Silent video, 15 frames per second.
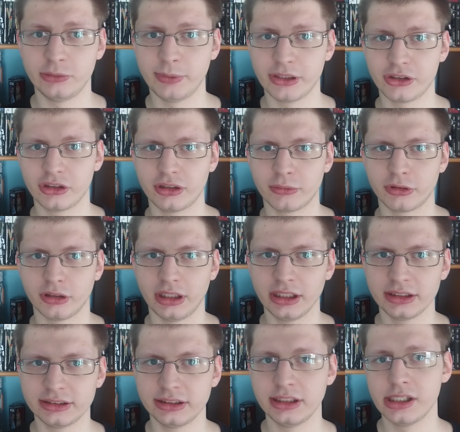pierwszy tom
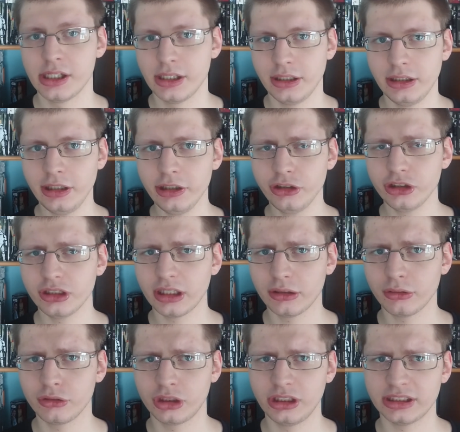kolekcji i liczę na
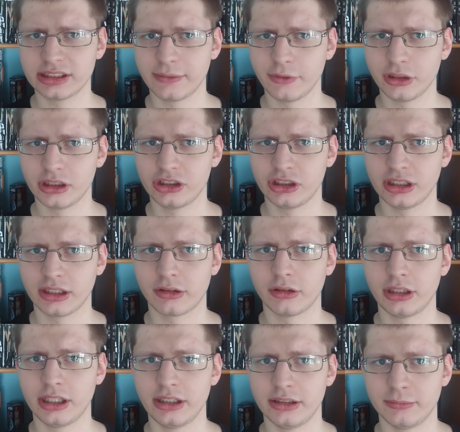to, że nie zawiodę się na
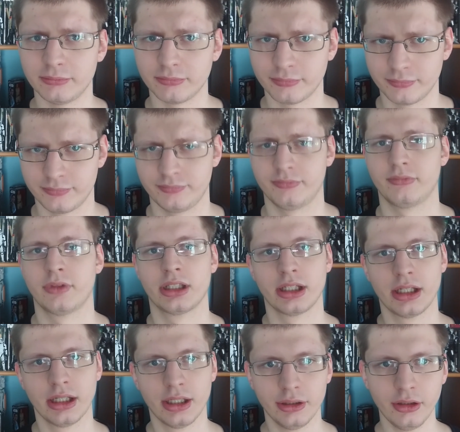kolejnym.
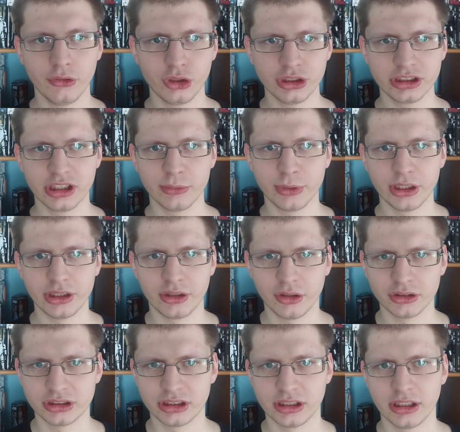To wszystko moi
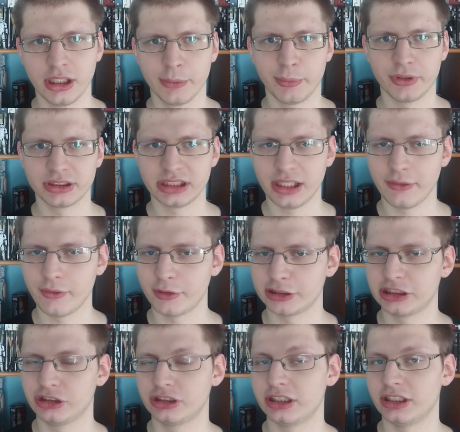drodzy, pozdrawiam was
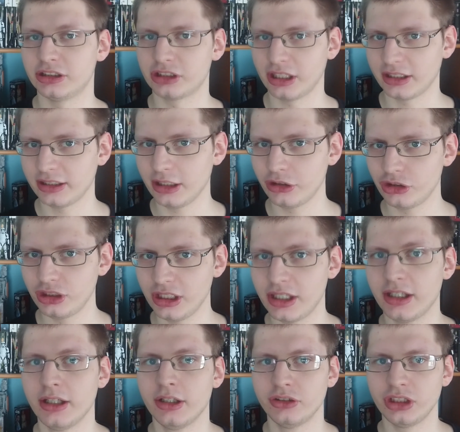wszystkich serdecznie,
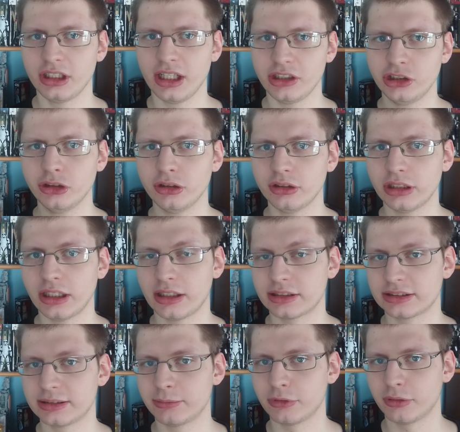czekajcie na
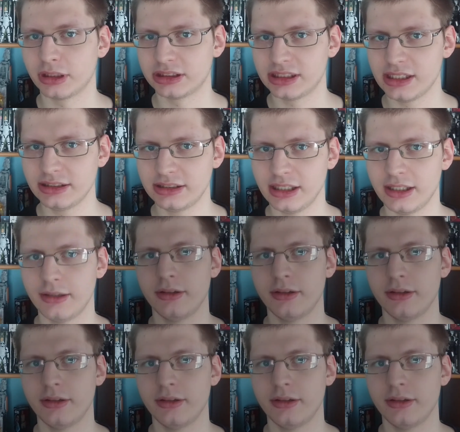następną recenzję,